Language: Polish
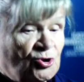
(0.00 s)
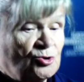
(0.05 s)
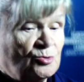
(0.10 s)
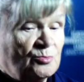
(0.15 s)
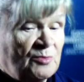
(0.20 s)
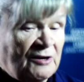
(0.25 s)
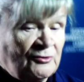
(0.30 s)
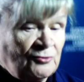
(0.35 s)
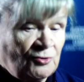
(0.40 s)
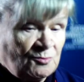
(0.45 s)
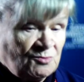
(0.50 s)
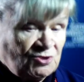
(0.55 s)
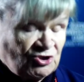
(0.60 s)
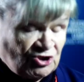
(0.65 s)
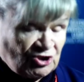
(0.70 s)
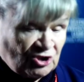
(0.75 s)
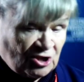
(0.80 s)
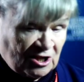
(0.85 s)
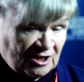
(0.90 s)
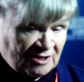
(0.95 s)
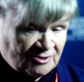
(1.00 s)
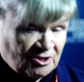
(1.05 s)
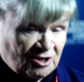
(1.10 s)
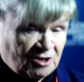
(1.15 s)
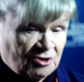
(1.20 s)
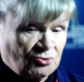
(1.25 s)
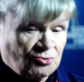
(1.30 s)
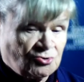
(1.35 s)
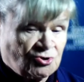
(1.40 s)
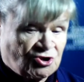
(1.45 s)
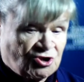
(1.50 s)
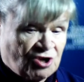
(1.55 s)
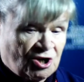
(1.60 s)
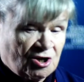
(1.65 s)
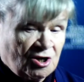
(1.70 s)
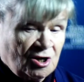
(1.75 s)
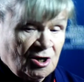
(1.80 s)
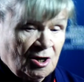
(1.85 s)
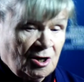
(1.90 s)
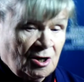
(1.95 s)
podobało mi się dlatego,
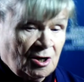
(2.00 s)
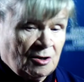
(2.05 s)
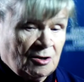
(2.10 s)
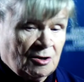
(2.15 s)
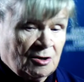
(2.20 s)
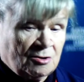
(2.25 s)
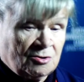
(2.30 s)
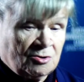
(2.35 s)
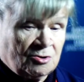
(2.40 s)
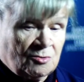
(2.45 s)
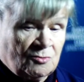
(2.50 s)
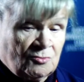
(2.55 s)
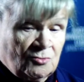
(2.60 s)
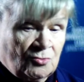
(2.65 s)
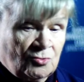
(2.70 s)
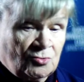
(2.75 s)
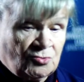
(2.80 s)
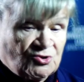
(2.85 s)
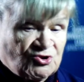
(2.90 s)
że y,